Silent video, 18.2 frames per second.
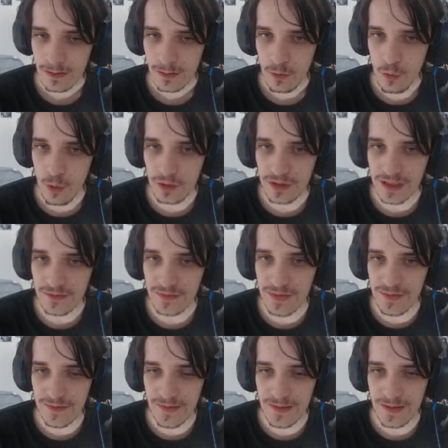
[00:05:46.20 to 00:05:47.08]
On regarde
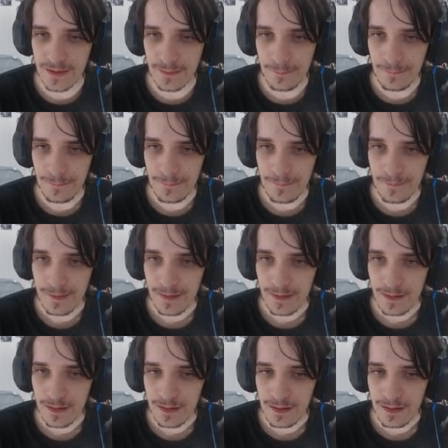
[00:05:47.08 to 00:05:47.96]
vite fait. Hein.
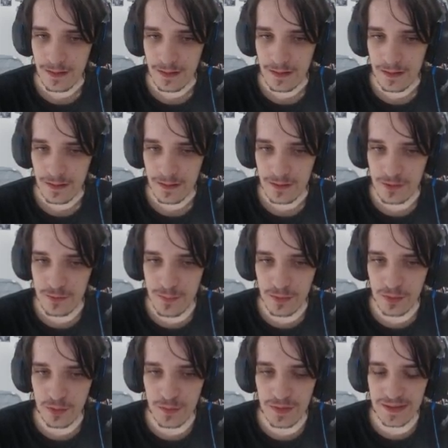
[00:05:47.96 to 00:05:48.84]
Tu
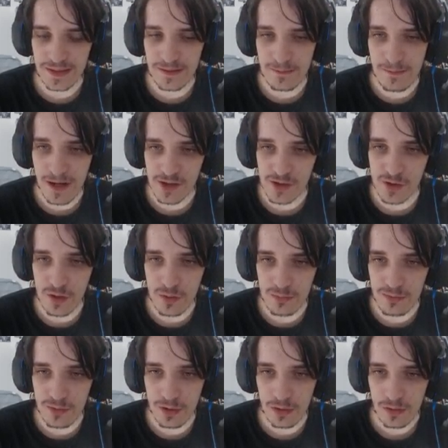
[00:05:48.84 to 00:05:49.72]
peux trouver des marchands
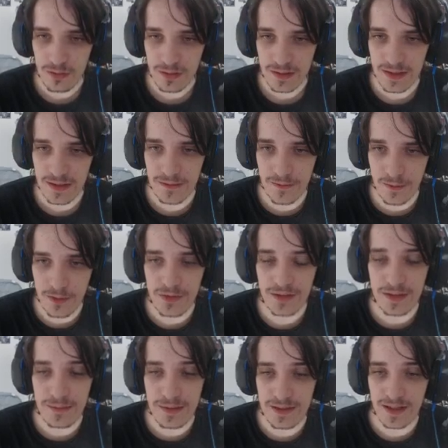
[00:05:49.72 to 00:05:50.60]
ambulants qui te
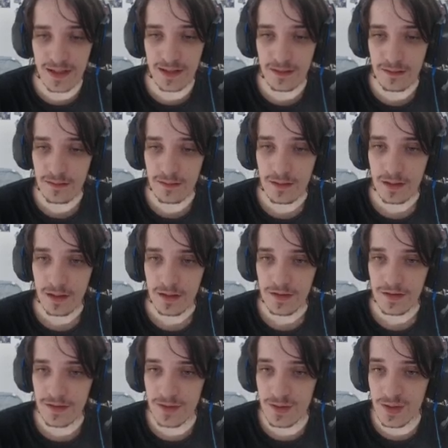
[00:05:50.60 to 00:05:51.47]
vendent des minerais.
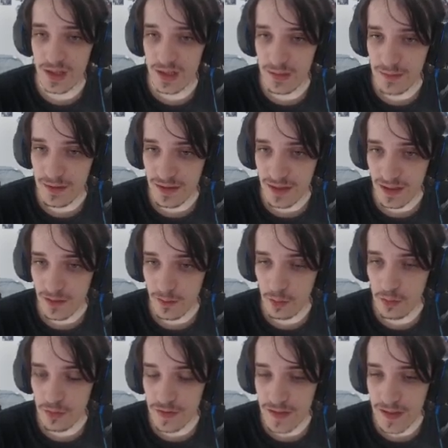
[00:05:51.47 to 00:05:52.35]
Stylé les minerais.
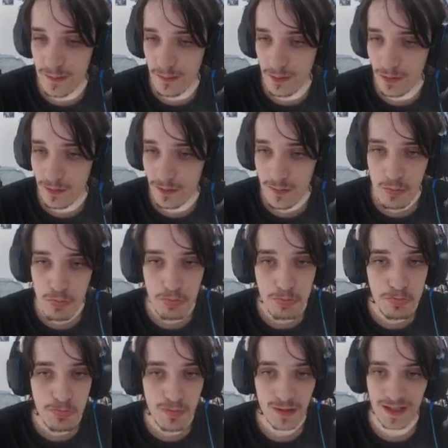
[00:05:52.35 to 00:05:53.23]
Oh le diamant,
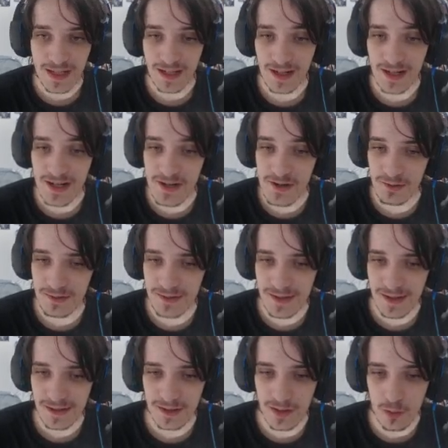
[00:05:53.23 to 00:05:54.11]
qui a l'air
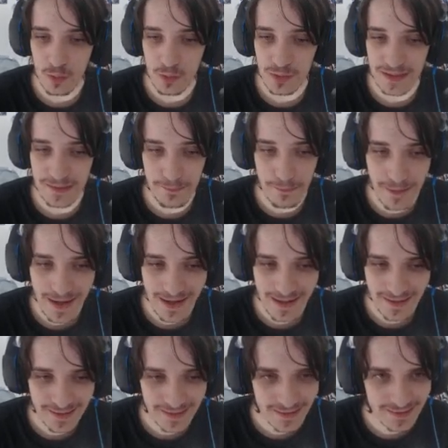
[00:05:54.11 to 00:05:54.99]
légendaire, ça a coûté une
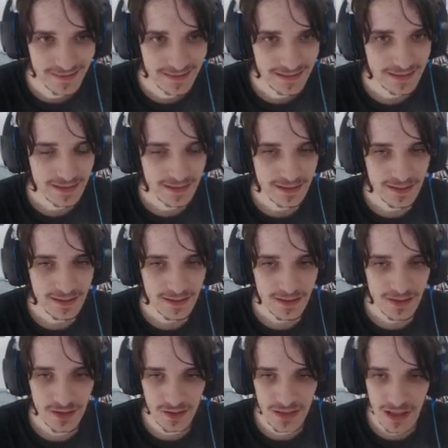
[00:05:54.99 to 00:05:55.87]
blinde.
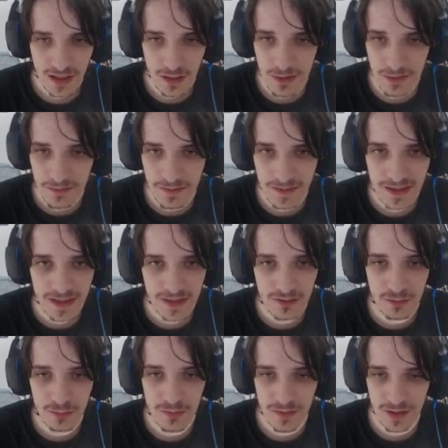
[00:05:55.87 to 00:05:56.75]
Genre il a combien de fric
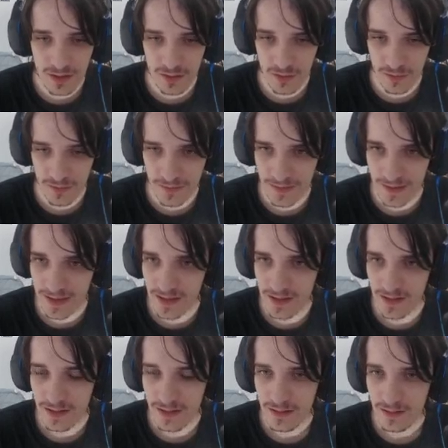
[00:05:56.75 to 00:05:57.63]
Est-ce qu'on peut voir son
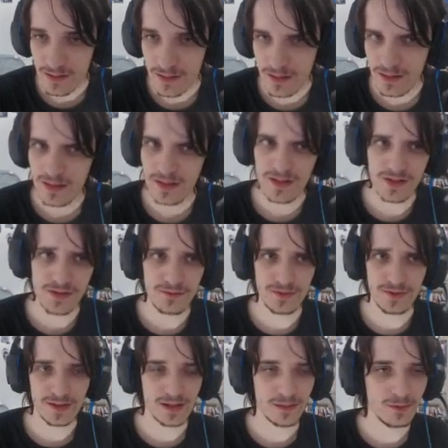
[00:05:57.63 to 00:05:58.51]
fric ah,
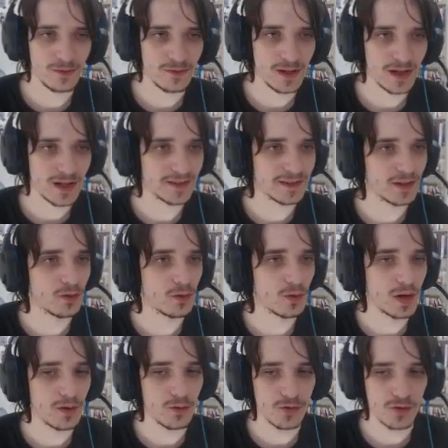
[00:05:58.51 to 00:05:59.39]
J'avoue ça, comment on voit Ah c'est en
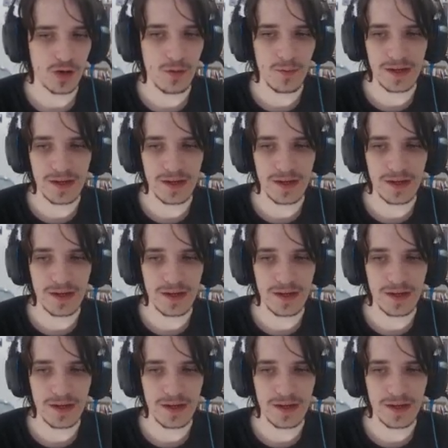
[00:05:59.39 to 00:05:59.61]
haut à gauche.